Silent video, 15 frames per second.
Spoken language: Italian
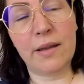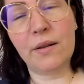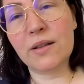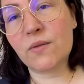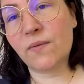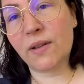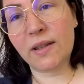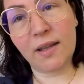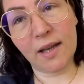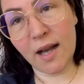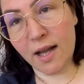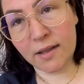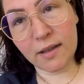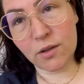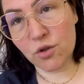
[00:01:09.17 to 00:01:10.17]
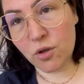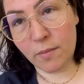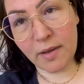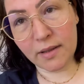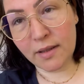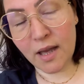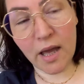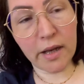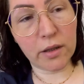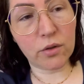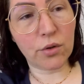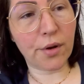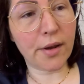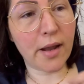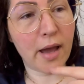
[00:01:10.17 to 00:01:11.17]
una sfaticata insomma andare e
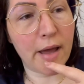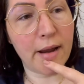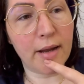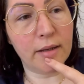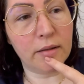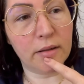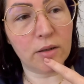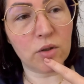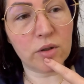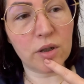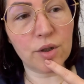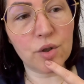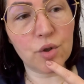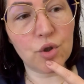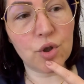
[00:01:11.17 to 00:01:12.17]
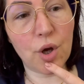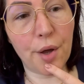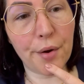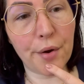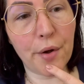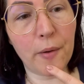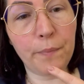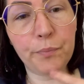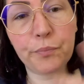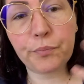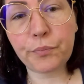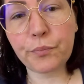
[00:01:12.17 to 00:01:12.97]
tornare nello stesso giorno,